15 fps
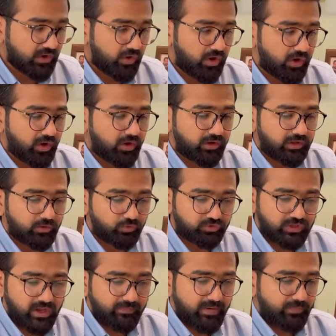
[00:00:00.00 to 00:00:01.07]
और
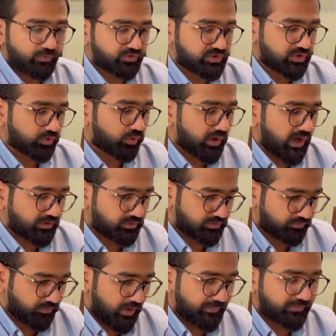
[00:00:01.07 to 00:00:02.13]
उसके हम आपको नुकात
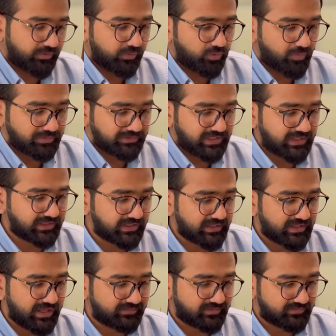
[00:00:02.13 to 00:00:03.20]
वो आपसे वो बता देंगे
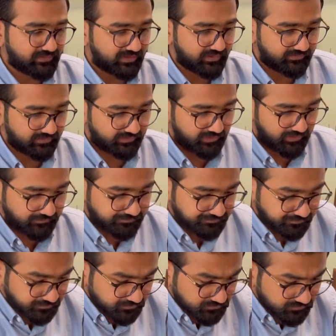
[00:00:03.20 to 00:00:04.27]
कि ऐसे ऐसे कर सकते
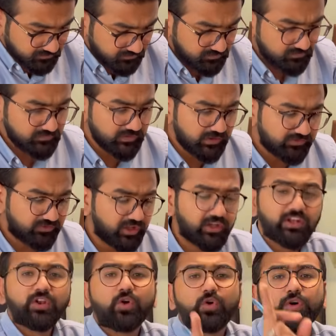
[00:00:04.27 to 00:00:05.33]
हैं जिन
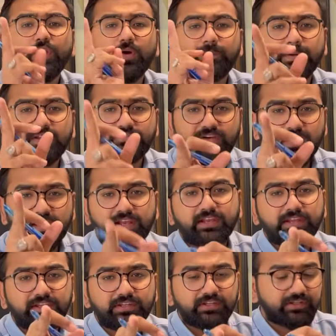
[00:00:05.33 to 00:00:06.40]
लोगों ने ओपन फाइलें
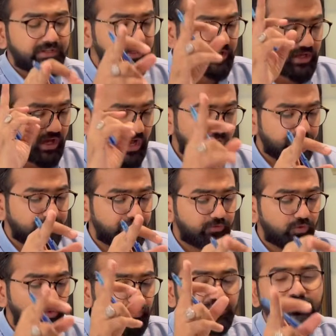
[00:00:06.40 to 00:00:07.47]
ली थी अब वो
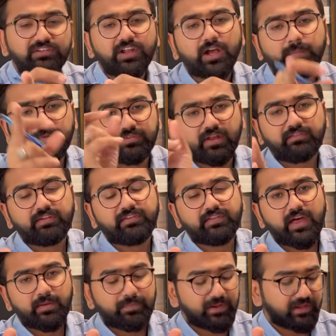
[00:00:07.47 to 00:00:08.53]
उन्नीस लाख पचानवे
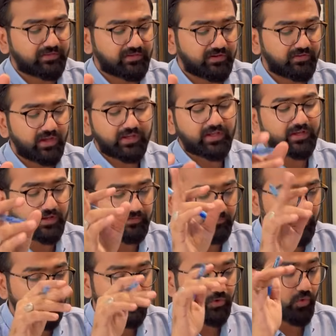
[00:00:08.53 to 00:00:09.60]
हज़ार रुपये के अंदर जाके
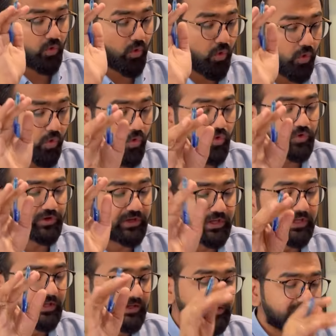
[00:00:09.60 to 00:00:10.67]
कन्वर्ट होंगी
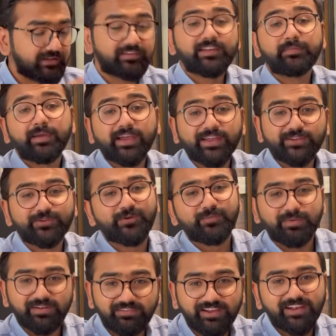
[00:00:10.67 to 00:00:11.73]
इसलिए मैं कहता हूँ
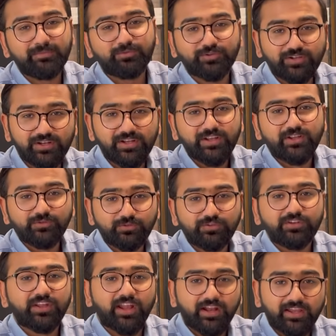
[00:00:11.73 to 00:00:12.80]
ओपन फाइल है पुत्र
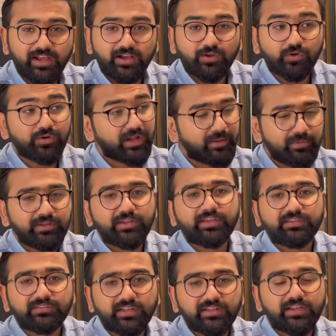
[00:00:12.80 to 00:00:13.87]
तुम ना क्या करो टाइम है तो
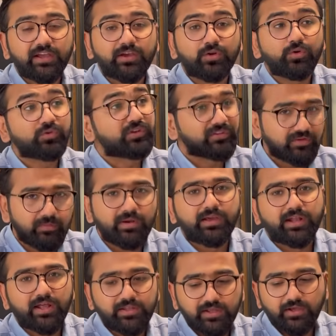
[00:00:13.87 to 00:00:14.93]
किस्ता दिया करो उसने जमा
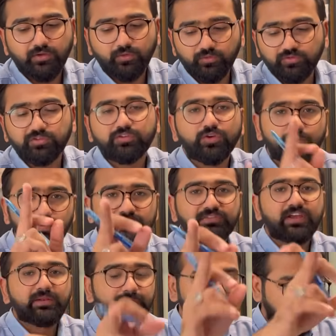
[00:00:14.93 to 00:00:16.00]
करा दिया करो जिसकी ओपन
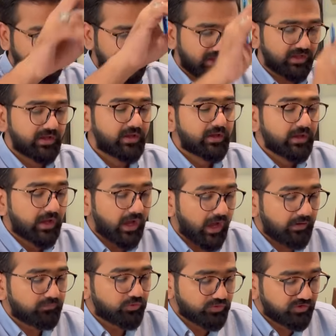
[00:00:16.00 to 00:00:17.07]
फाइल पड़ी गई है
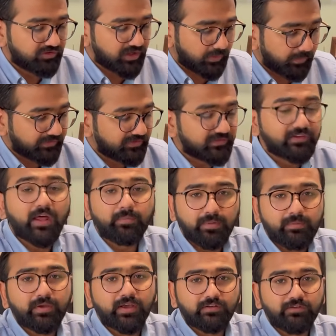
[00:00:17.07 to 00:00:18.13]
अब उन्नीस लाख पच्चीस हज़ार रुपये
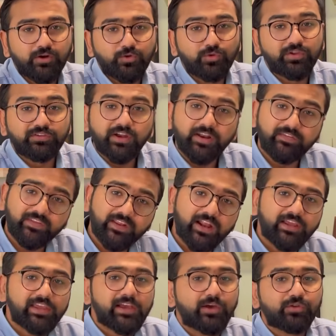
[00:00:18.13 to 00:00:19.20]
में कन्वर्ट होगी साढ़े
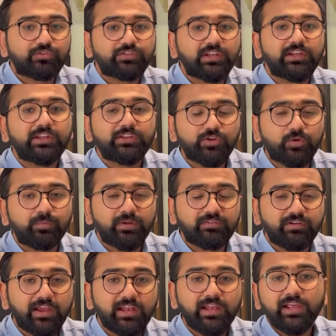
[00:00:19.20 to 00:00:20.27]
तेरह की अगर उसने ली थी ओपन
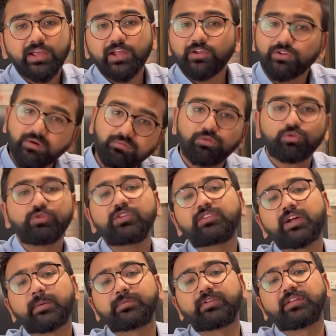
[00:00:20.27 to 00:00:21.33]
फाइल अब वो उन्नीस
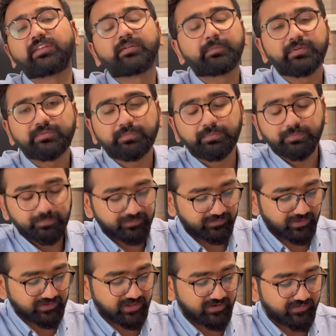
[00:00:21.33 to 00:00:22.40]
लाख पचानवे
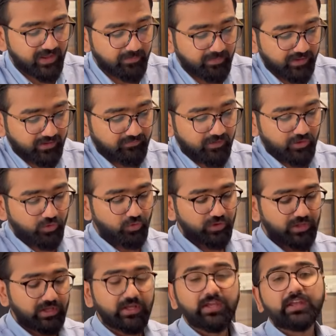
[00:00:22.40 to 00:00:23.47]
पचहत्तर हज़ार में कन्वर्ट
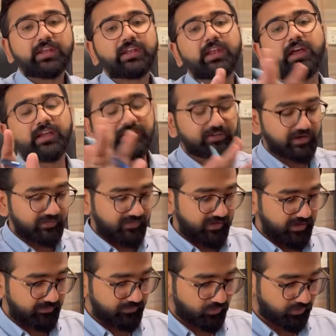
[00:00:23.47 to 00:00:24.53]
होगी ना कि साढ़े
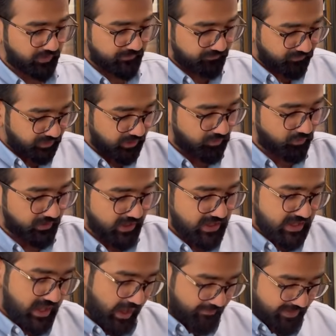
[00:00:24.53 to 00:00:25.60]
तेरह में होगी ठीक हो गया
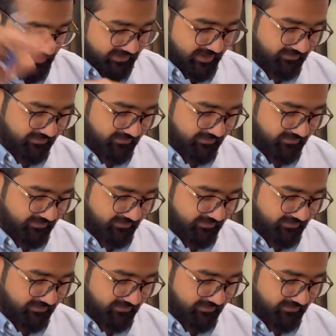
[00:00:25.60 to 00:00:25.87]
अब आ जाए